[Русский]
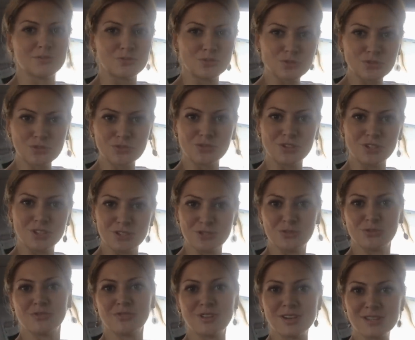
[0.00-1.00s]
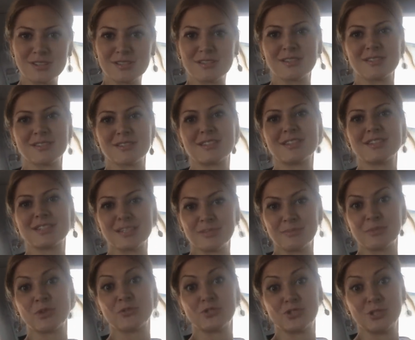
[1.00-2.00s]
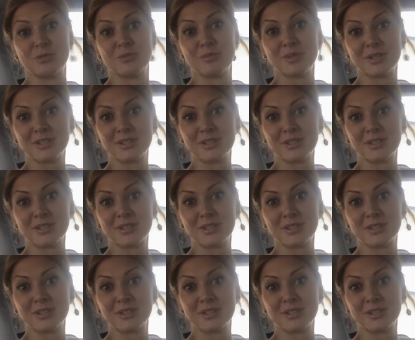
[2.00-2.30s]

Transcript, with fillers: Все, что есть у вас э, с кисломолочными